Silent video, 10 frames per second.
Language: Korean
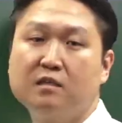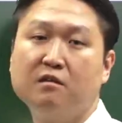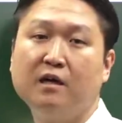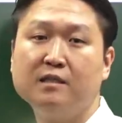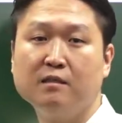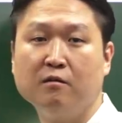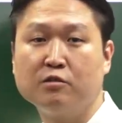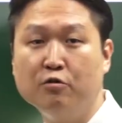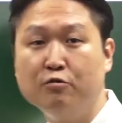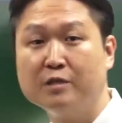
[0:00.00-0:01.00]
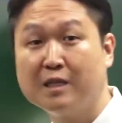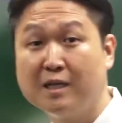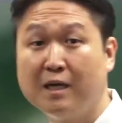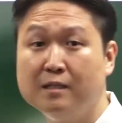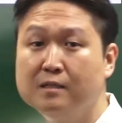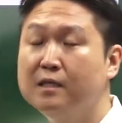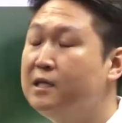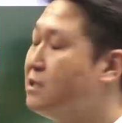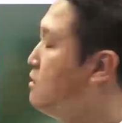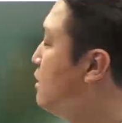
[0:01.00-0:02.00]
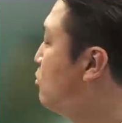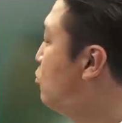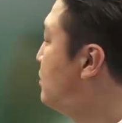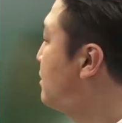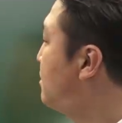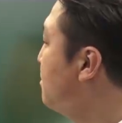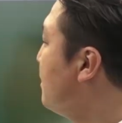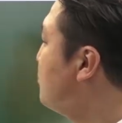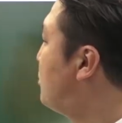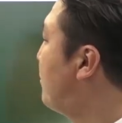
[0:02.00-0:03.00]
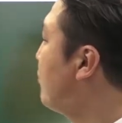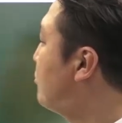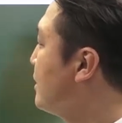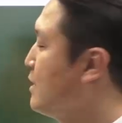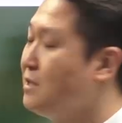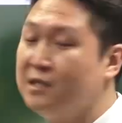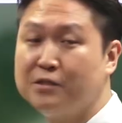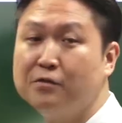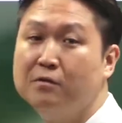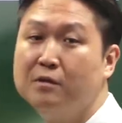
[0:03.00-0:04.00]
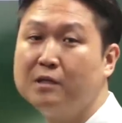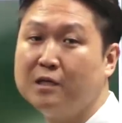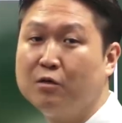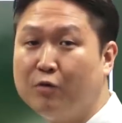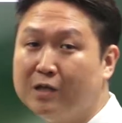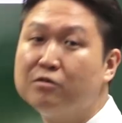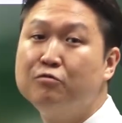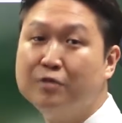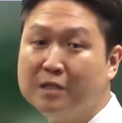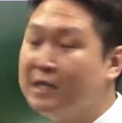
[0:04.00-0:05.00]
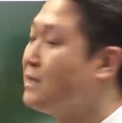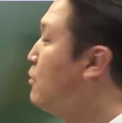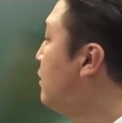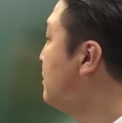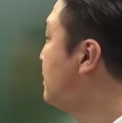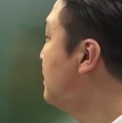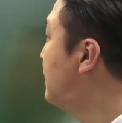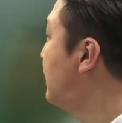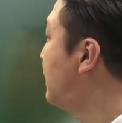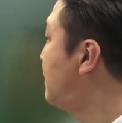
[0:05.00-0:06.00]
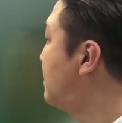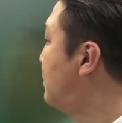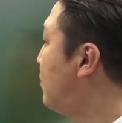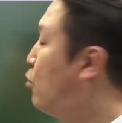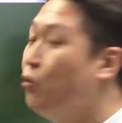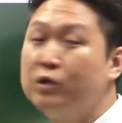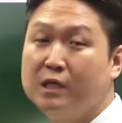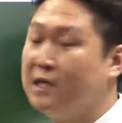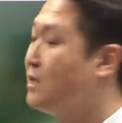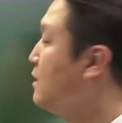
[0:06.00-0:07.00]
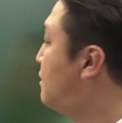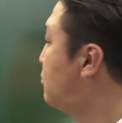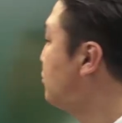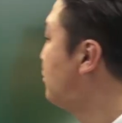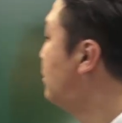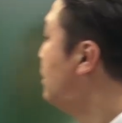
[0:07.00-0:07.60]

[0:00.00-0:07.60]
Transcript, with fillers: 그러한 전류를 차단하는 그러한 동작 특성을 가지고 있는 게 바로 차단기죠. 당연히 과전류일 때 사용하는 기기가 되겠습니다. 보호기기가 되는 거죠.